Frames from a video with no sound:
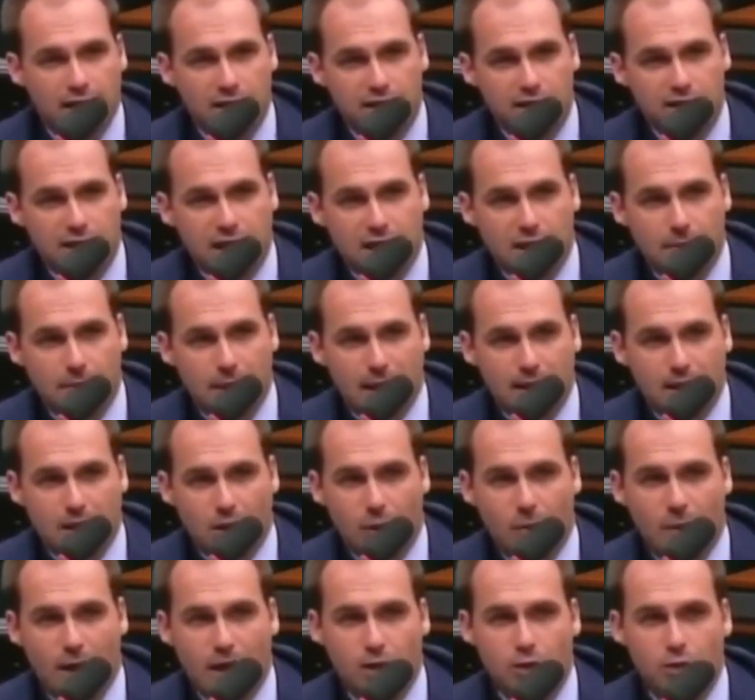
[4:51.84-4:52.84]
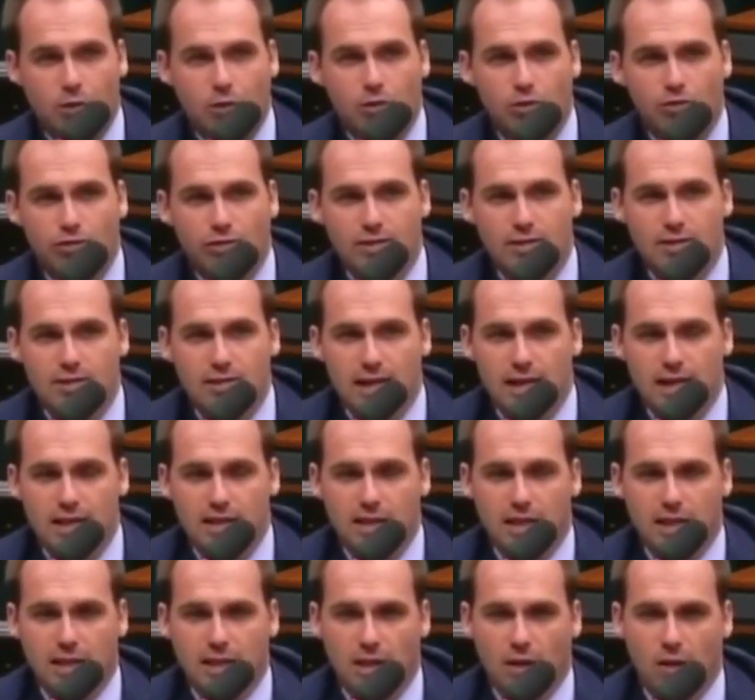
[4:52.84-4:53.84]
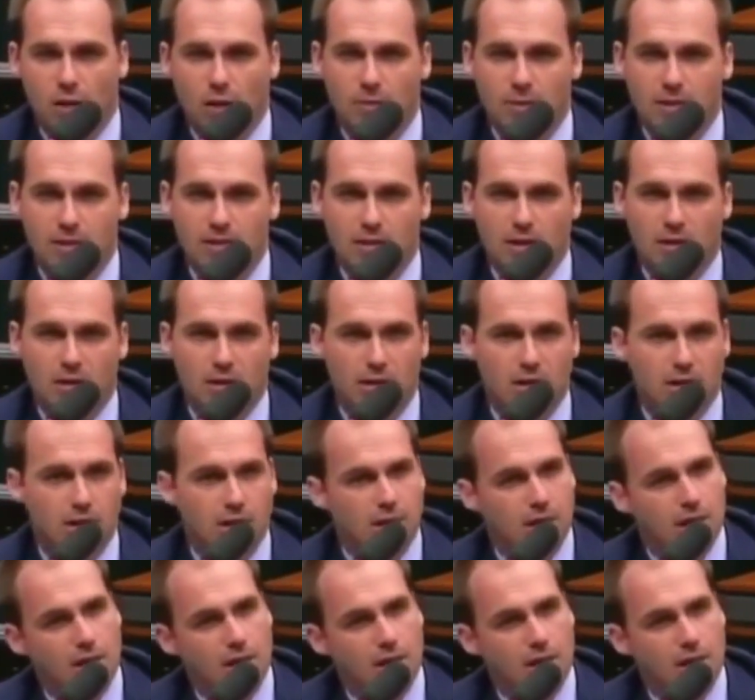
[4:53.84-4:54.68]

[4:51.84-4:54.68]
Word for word: A gente já debateu mais do que o suficiente aqui na comissão.